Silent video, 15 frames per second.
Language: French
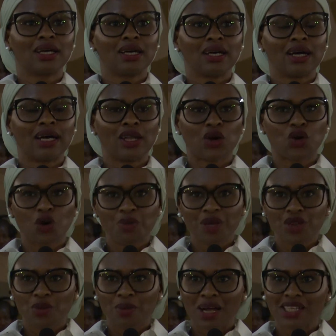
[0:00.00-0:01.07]
Alors, combien
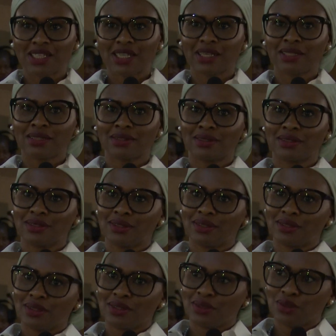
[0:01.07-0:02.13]
de marchés
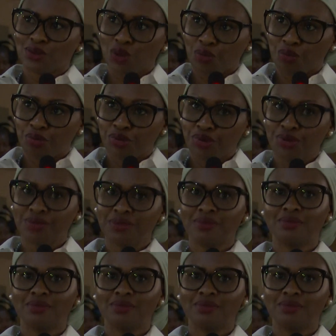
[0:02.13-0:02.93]
non plus